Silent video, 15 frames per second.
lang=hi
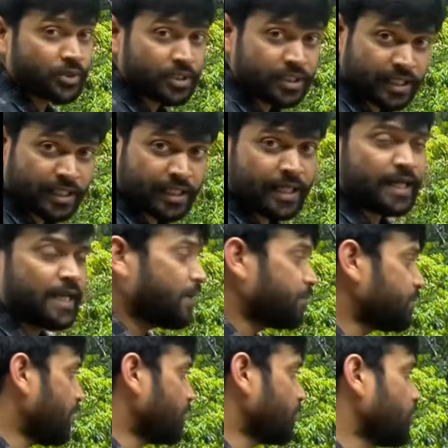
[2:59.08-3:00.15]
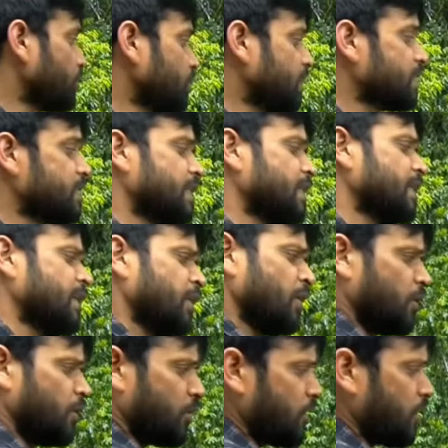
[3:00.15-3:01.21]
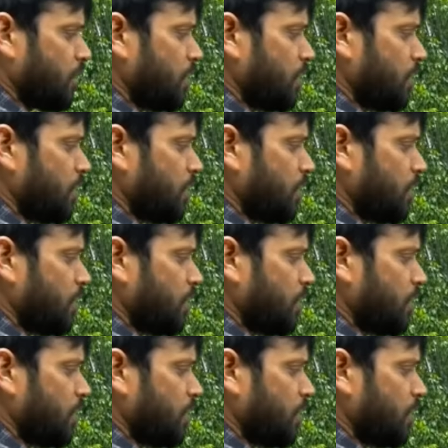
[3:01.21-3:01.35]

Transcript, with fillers: ऐप डाउनलोड कीजिए और